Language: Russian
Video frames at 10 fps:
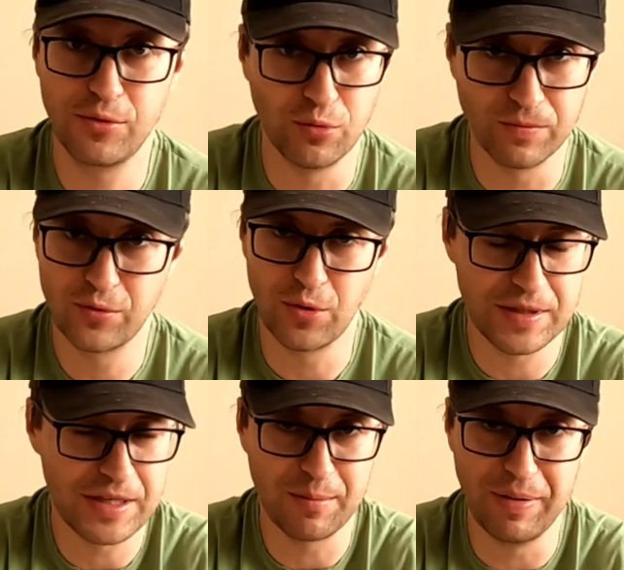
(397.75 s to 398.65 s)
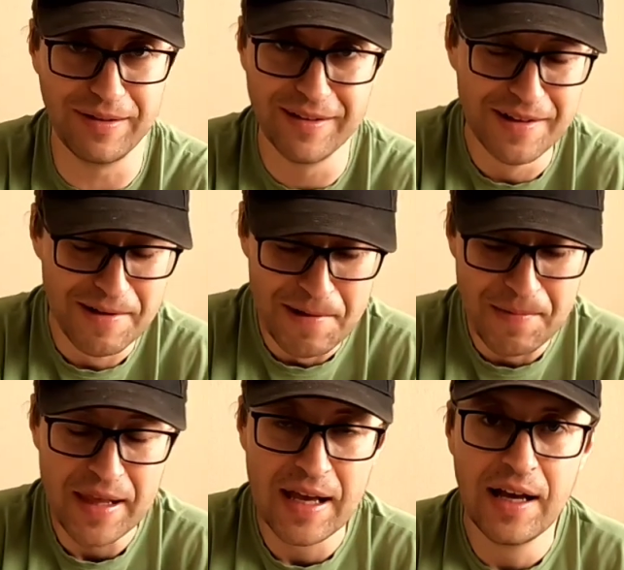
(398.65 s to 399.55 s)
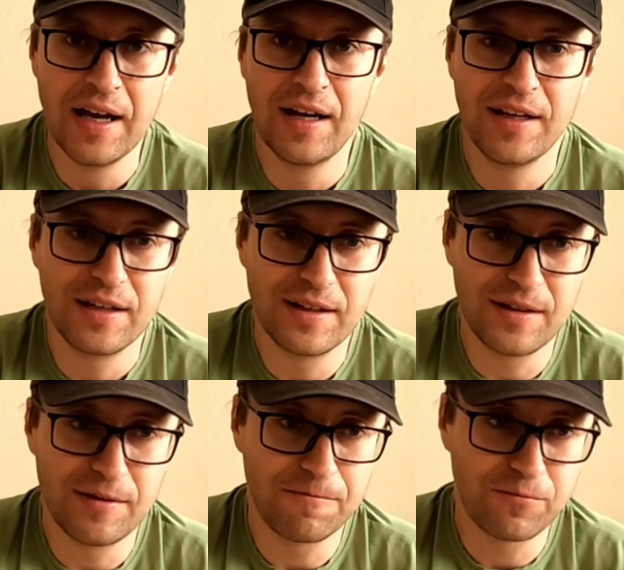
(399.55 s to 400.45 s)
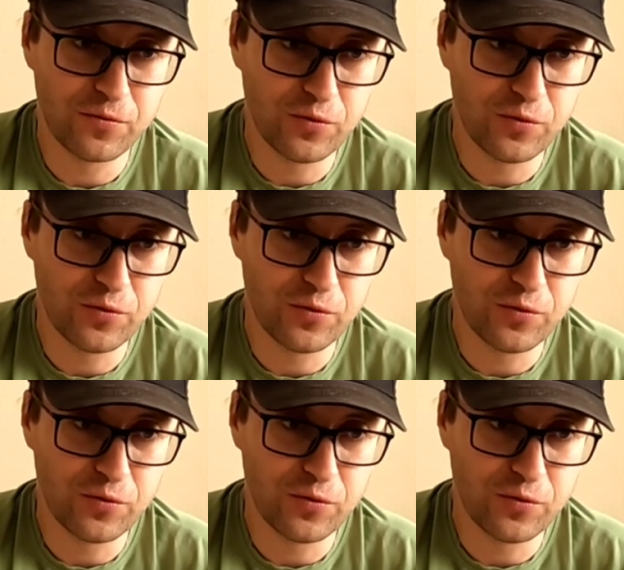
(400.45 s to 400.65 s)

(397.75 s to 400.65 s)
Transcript: ну, то есть, как бы, э,